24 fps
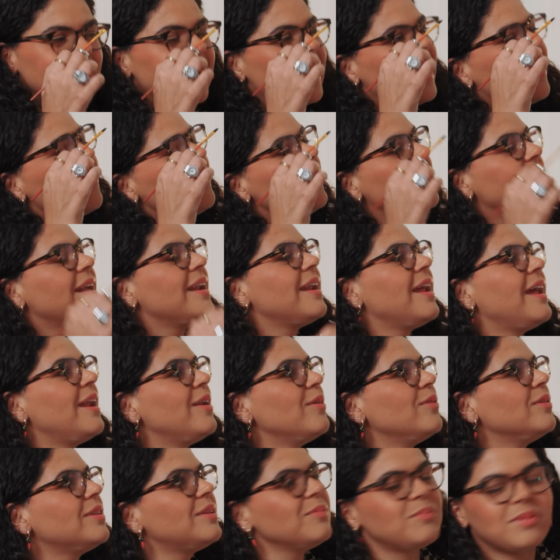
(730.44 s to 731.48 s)
A ver,
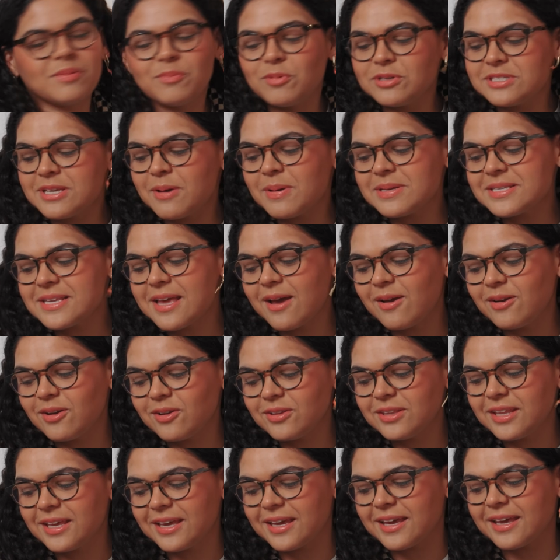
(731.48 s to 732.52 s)
pues, muchas veces
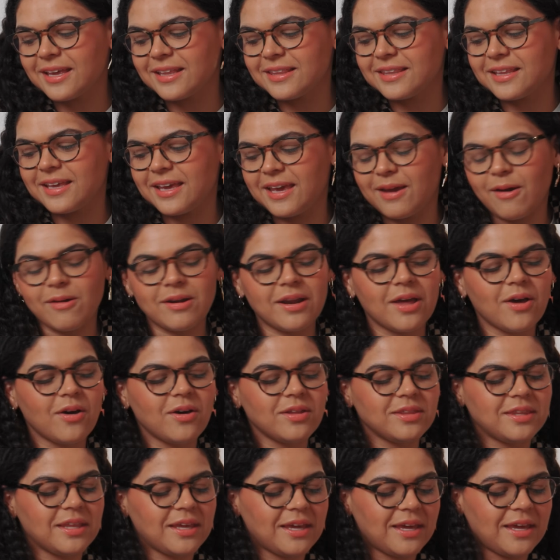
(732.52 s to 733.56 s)
hablo de, he
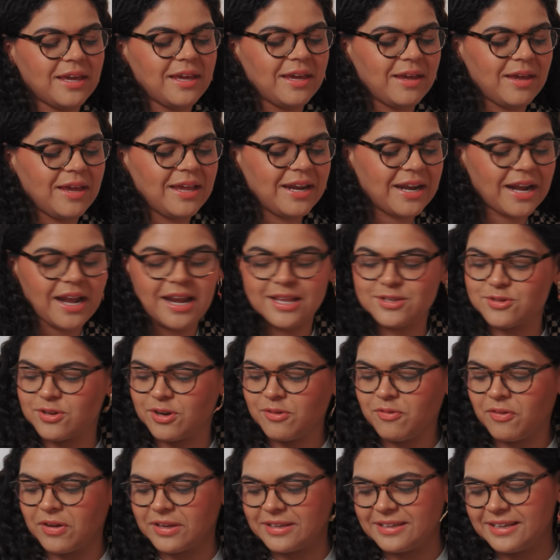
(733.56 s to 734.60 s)
hablado de
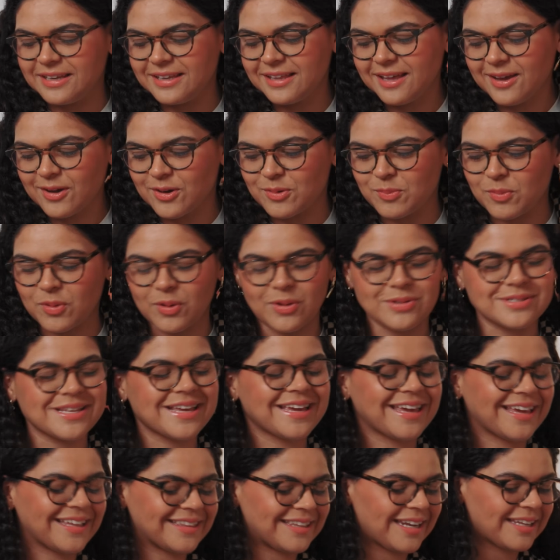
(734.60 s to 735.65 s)
relaciones fallidas como
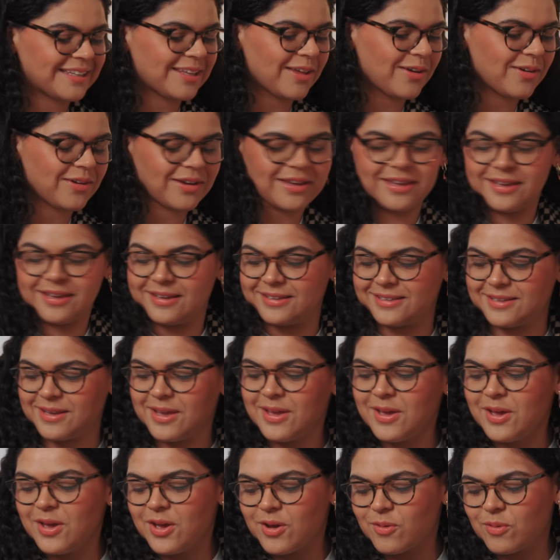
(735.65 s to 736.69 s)
cosas que he tratado, que
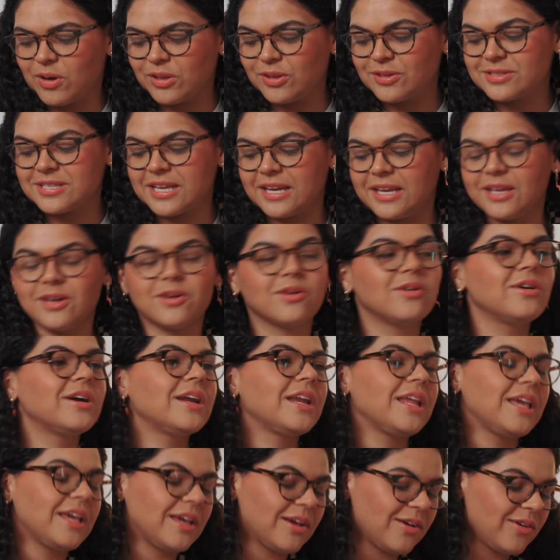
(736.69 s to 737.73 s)
cuando salí con
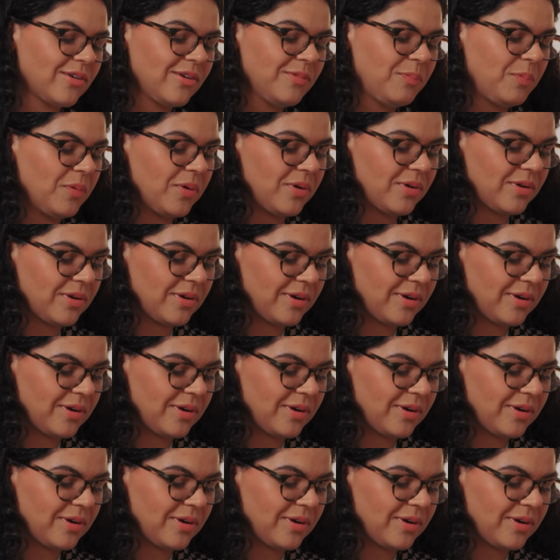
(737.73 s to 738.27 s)
gringos por,